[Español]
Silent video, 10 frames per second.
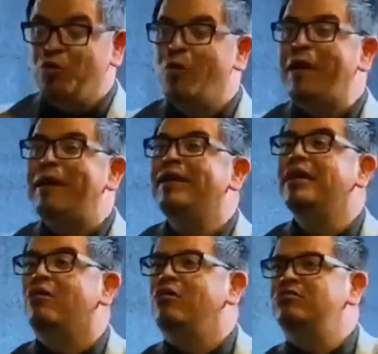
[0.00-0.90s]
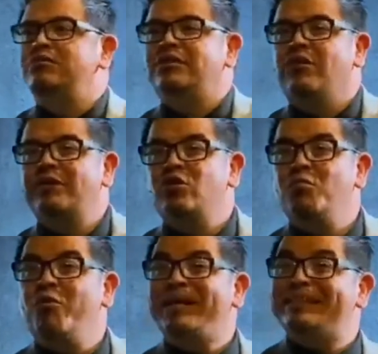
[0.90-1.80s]
nueve hijos y creo que son
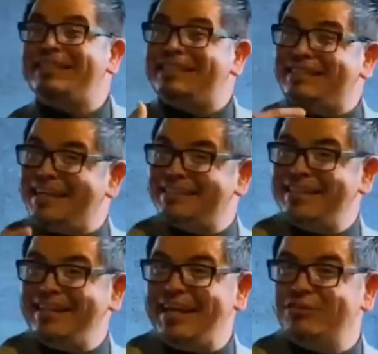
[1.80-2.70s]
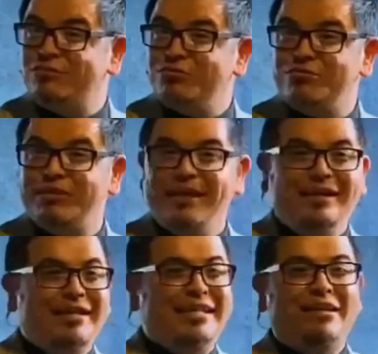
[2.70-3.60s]
como 27 nietos
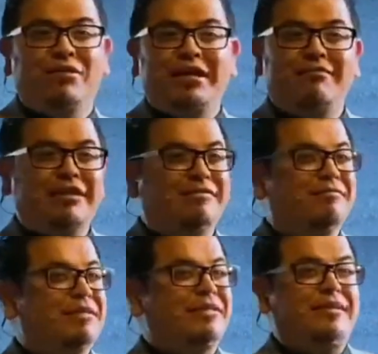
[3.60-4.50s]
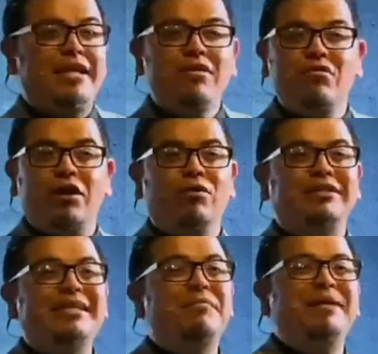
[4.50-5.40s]
y creo que 25, algo
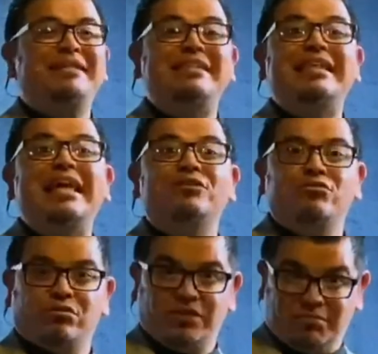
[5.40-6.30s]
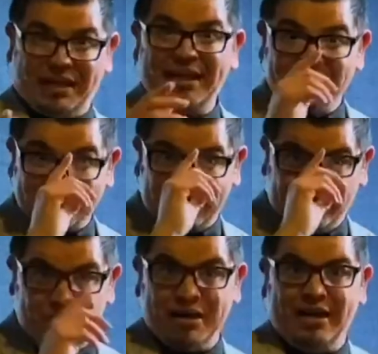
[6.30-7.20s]
así, bisnietos. Imagínate qué
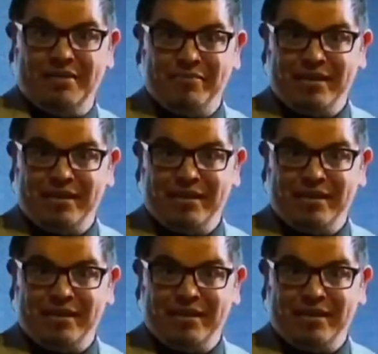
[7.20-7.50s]
familia.